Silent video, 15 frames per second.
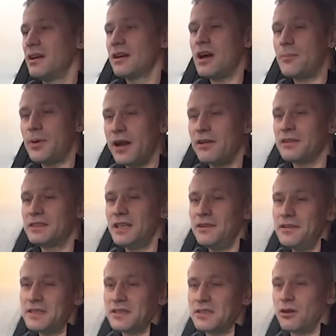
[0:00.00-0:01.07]
Как правило,
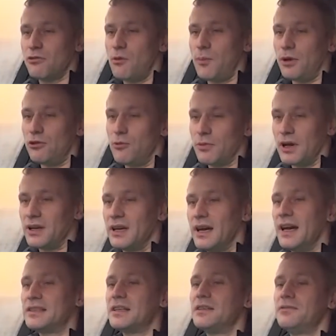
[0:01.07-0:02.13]
телевизор с такой поломкой
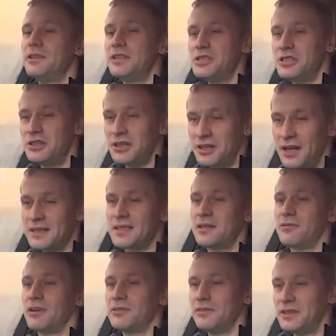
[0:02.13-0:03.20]
это
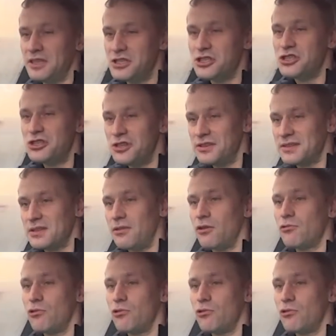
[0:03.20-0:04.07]
2013-2014